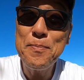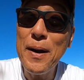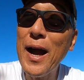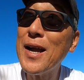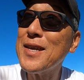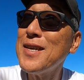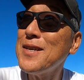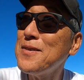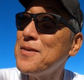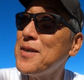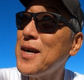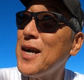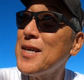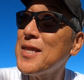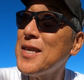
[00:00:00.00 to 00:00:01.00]
パーキング
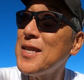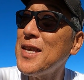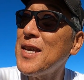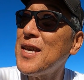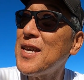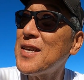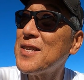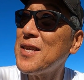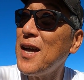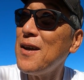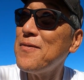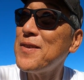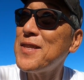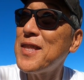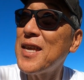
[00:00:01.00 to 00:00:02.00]
が空いてね
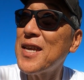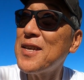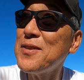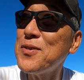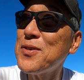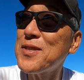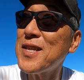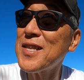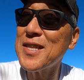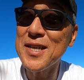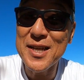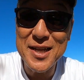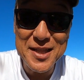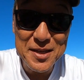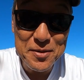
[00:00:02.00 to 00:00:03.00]
サーフィンできるようになった
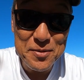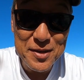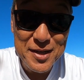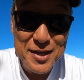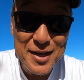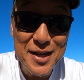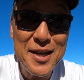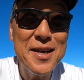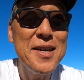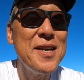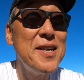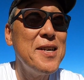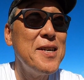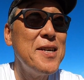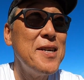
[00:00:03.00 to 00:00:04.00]
からねこれから
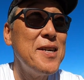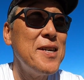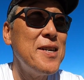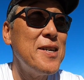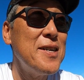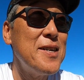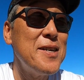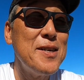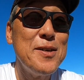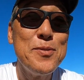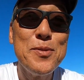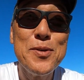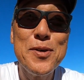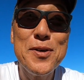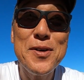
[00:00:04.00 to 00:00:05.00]

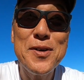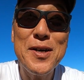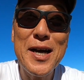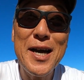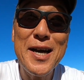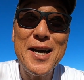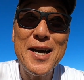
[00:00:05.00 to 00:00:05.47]
も